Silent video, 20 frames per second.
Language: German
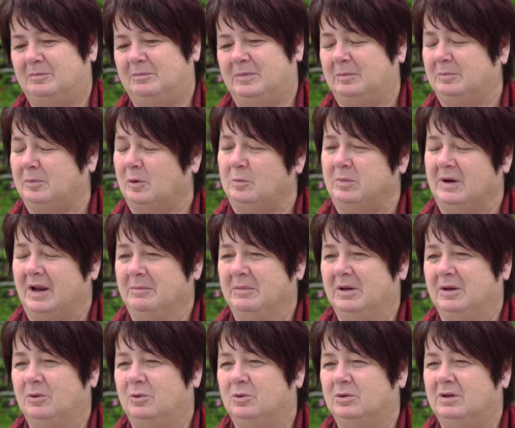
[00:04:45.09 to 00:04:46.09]
bei
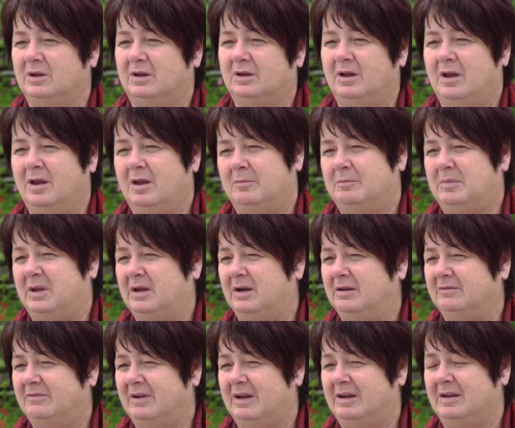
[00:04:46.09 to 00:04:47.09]
Problemen oder bei
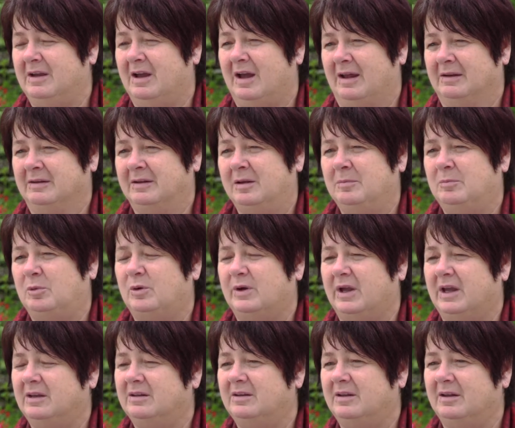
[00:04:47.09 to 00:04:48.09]
irgendwelchen anderen
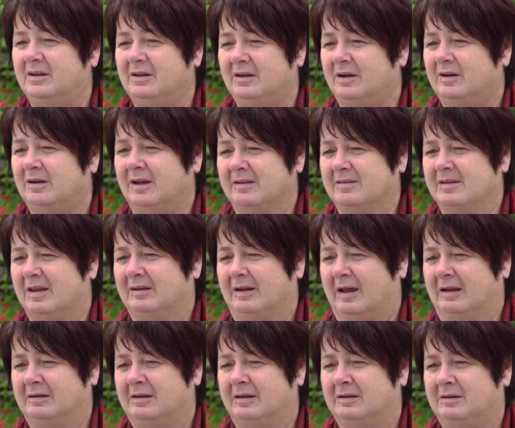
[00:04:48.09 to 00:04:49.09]
Projekten ganz an
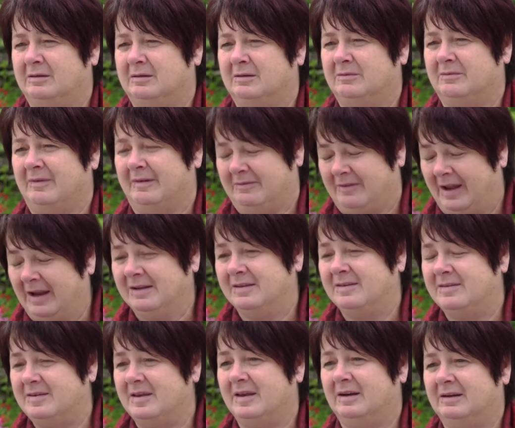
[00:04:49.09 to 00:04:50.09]
anderen,
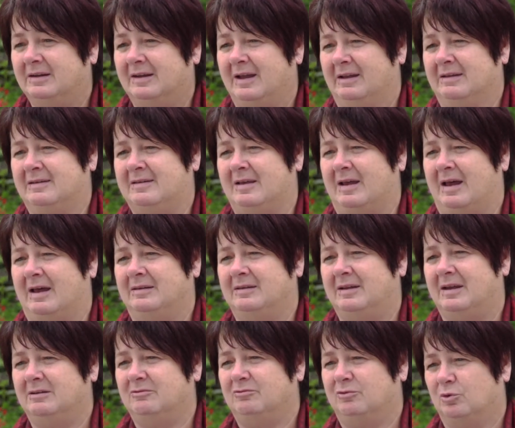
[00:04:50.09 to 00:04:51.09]
wenden Sie einen ganz
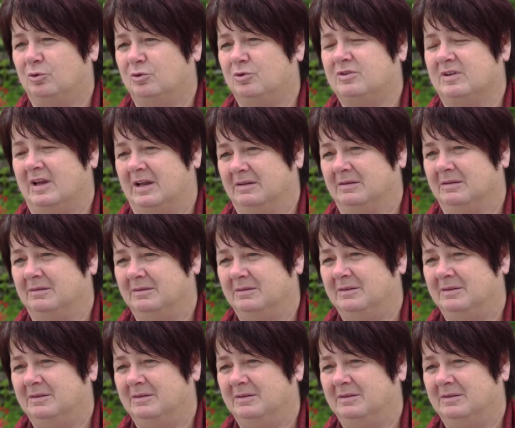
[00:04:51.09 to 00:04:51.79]
anderen Fokus an.